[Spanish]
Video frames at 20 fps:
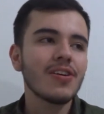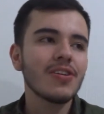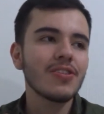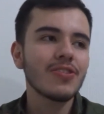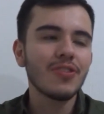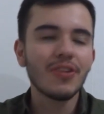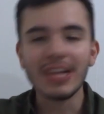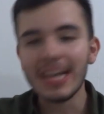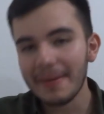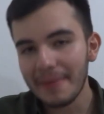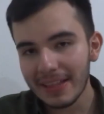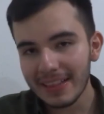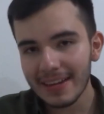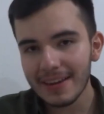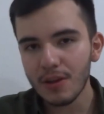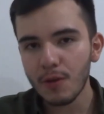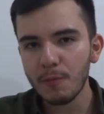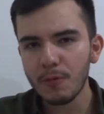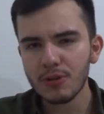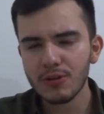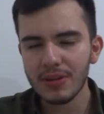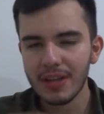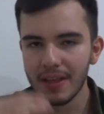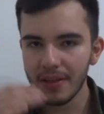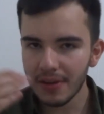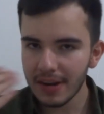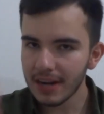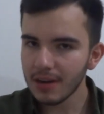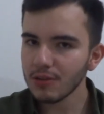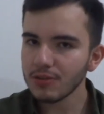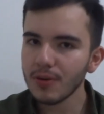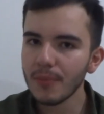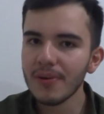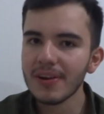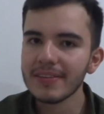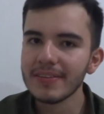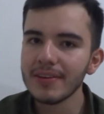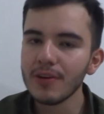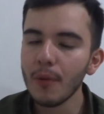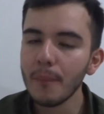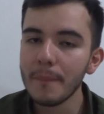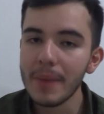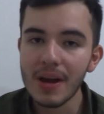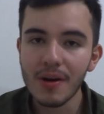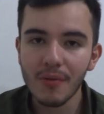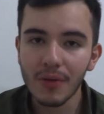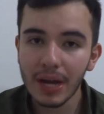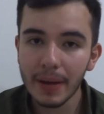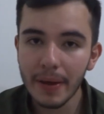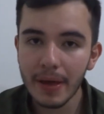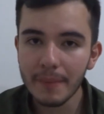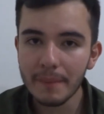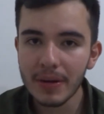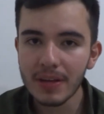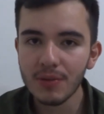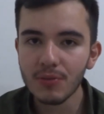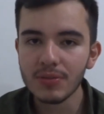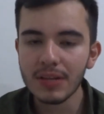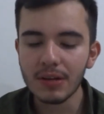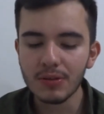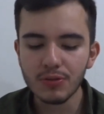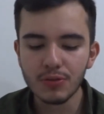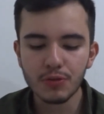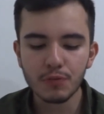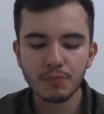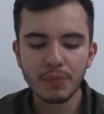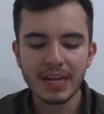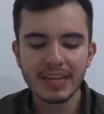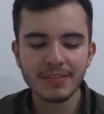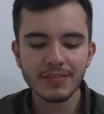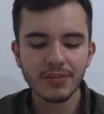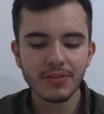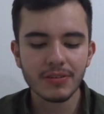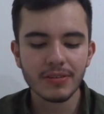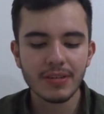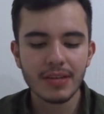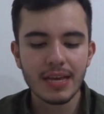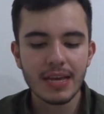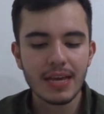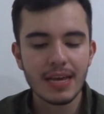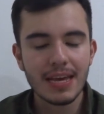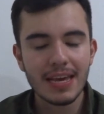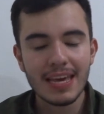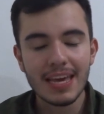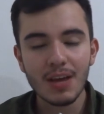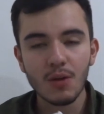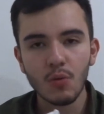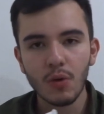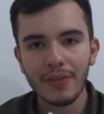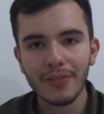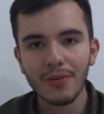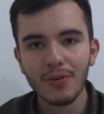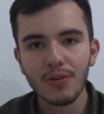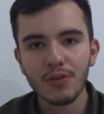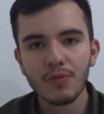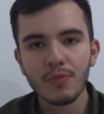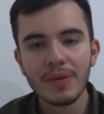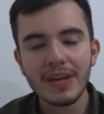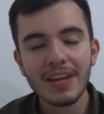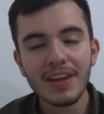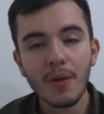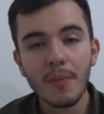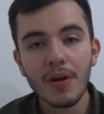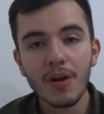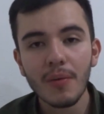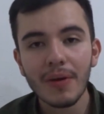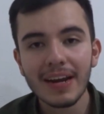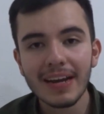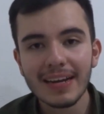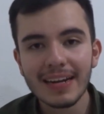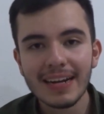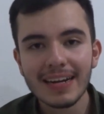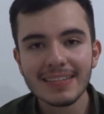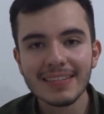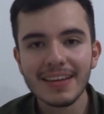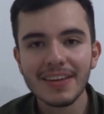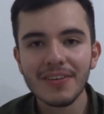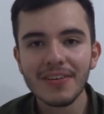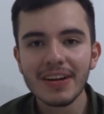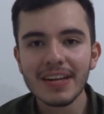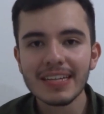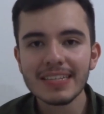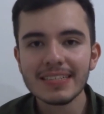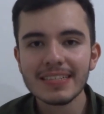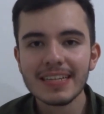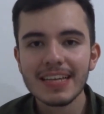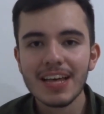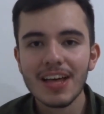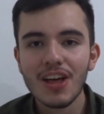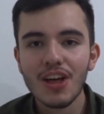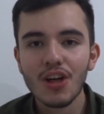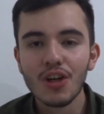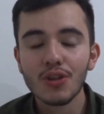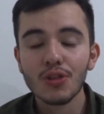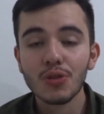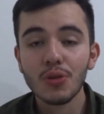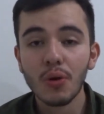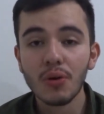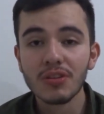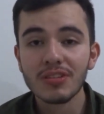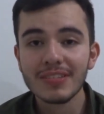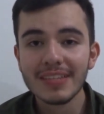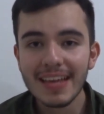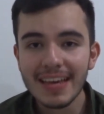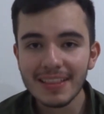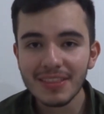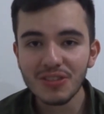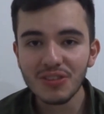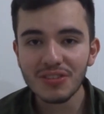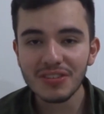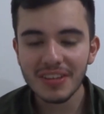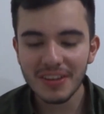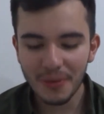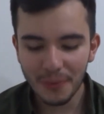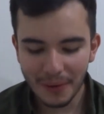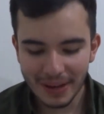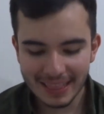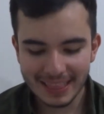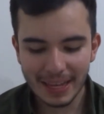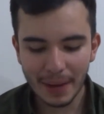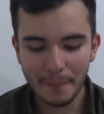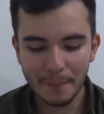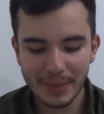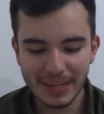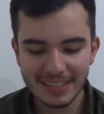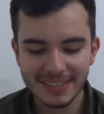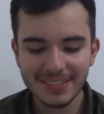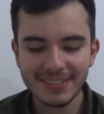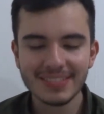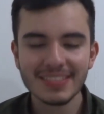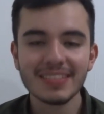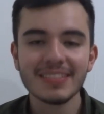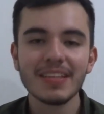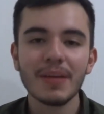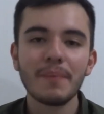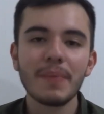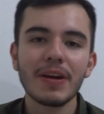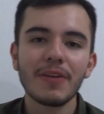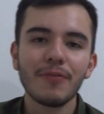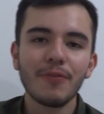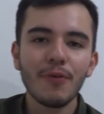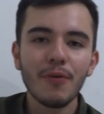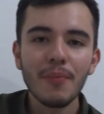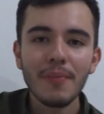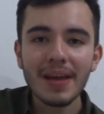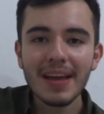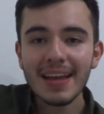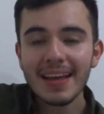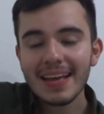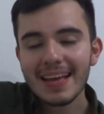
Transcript: Yo ya había tenido oportunidad de olerlos, como les digo, pero nunca había preguntado sus precios. Y cuando los vi, no me lo van a creer, señores, 250 pesos este perfume.